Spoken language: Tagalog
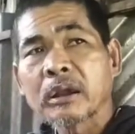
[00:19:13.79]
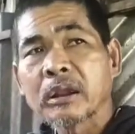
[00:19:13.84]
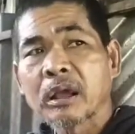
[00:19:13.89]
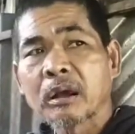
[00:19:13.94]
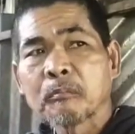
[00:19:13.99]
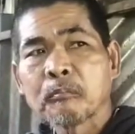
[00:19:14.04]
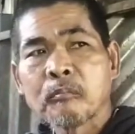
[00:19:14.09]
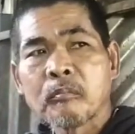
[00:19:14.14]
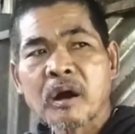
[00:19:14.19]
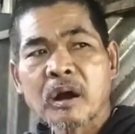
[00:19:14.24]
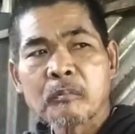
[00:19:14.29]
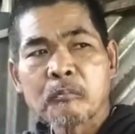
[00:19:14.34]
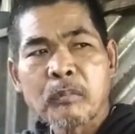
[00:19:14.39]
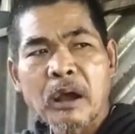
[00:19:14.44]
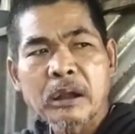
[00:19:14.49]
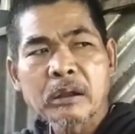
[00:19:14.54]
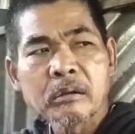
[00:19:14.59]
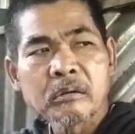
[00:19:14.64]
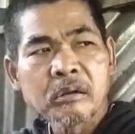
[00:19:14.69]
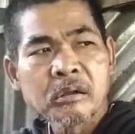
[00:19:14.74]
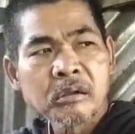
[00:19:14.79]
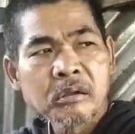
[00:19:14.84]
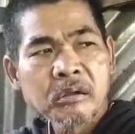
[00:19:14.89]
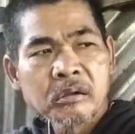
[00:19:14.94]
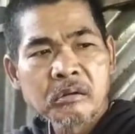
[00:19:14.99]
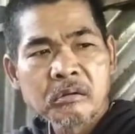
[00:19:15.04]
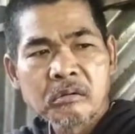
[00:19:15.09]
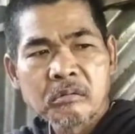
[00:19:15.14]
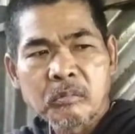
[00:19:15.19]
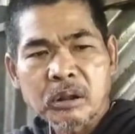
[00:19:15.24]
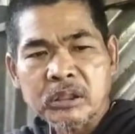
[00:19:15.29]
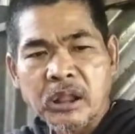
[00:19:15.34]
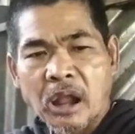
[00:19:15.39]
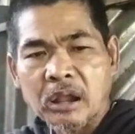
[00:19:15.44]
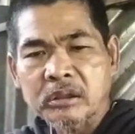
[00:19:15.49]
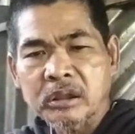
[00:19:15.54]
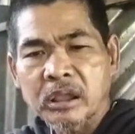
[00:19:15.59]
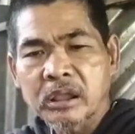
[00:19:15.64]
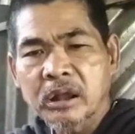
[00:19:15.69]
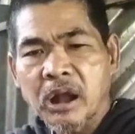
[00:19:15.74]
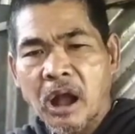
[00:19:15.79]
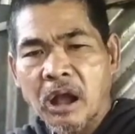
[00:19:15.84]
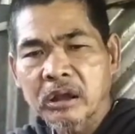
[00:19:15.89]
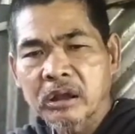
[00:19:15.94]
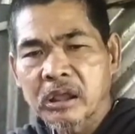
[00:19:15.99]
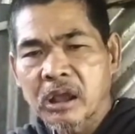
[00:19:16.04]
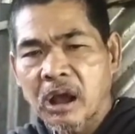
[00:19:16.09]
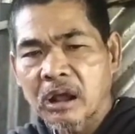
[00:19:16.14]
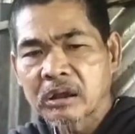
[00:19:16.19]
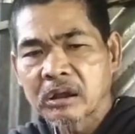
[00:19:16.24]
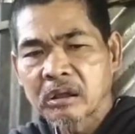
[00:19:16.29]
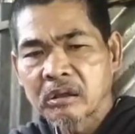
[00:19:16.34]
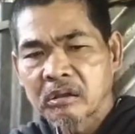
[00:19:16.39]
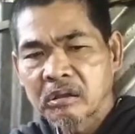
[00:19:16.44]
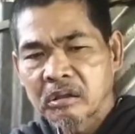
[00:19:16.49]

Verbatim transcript: na yan, mataas sa higaan na yan.